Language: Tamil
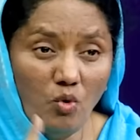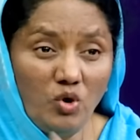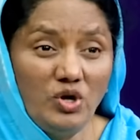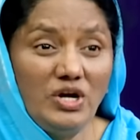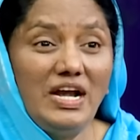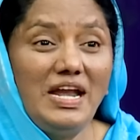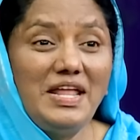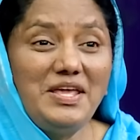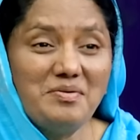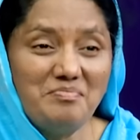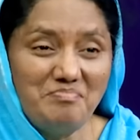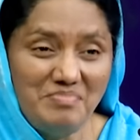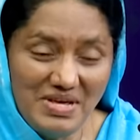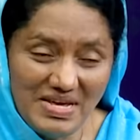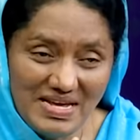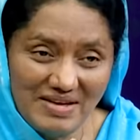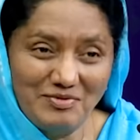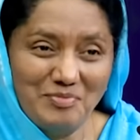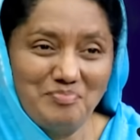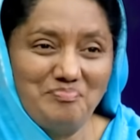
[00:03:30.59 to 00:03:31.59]
உங்களையும்
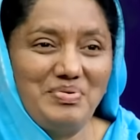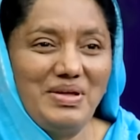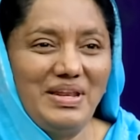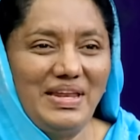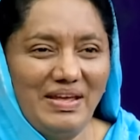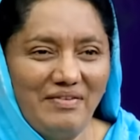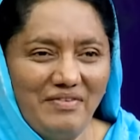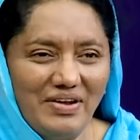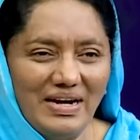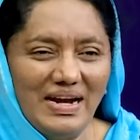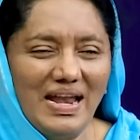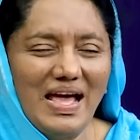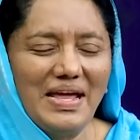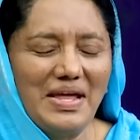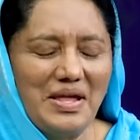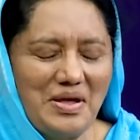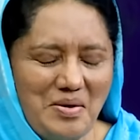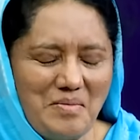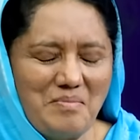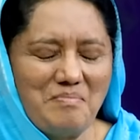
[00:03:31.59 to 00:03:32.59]
மிகவும்
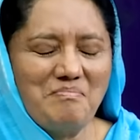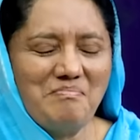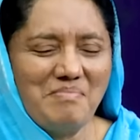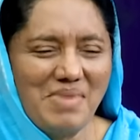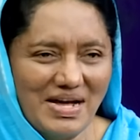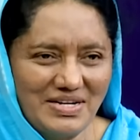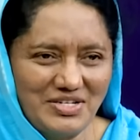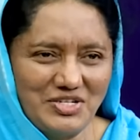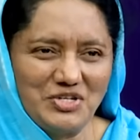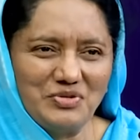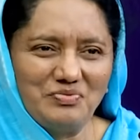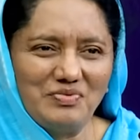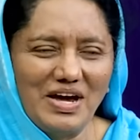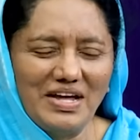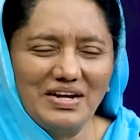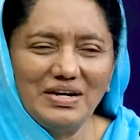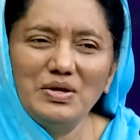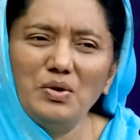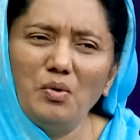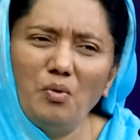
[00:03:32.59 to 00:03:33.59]
பெரியவர்களாய்
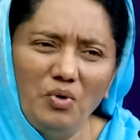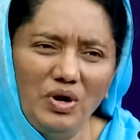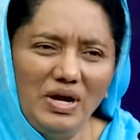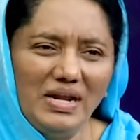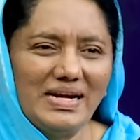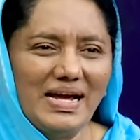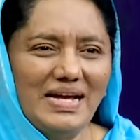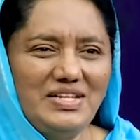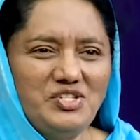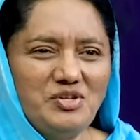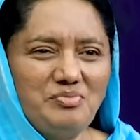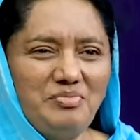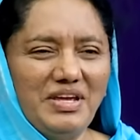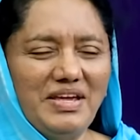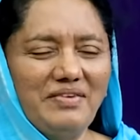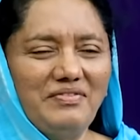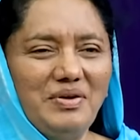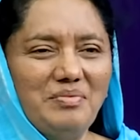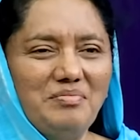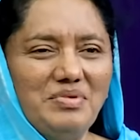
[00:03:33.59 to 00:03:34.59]
மாற்றுவார் உங்களுக்கு
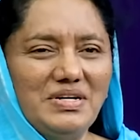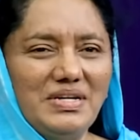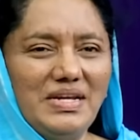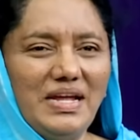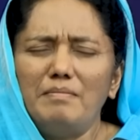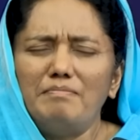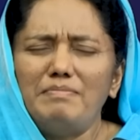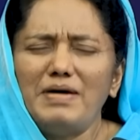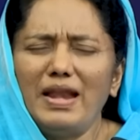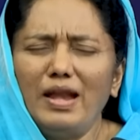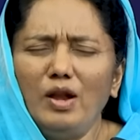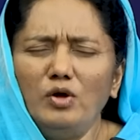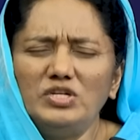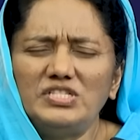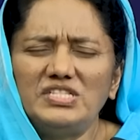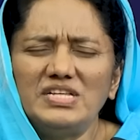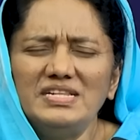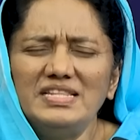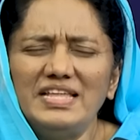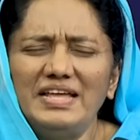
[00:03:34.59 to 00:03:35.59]
அஜபிக்க விரும்புகிறேன்
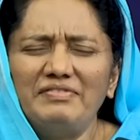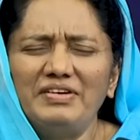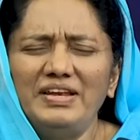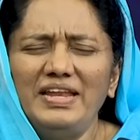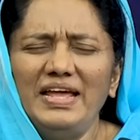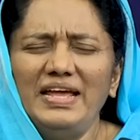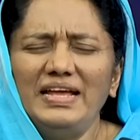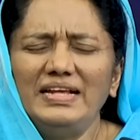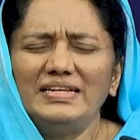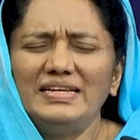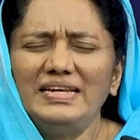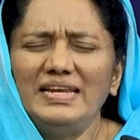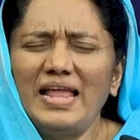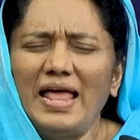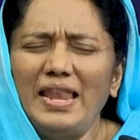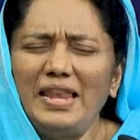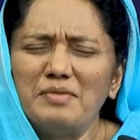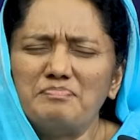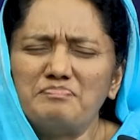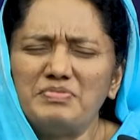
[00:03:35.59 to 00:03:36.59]
பரலோகத்தின் தேவனே
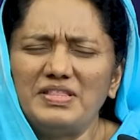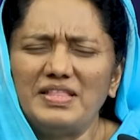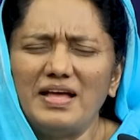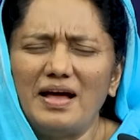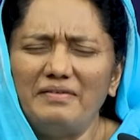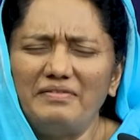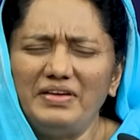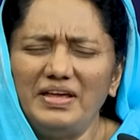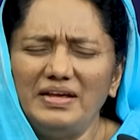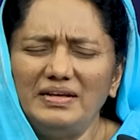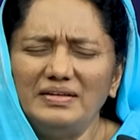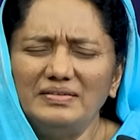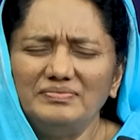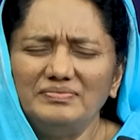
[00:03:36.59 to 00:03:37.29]
நல்ல பிதாவே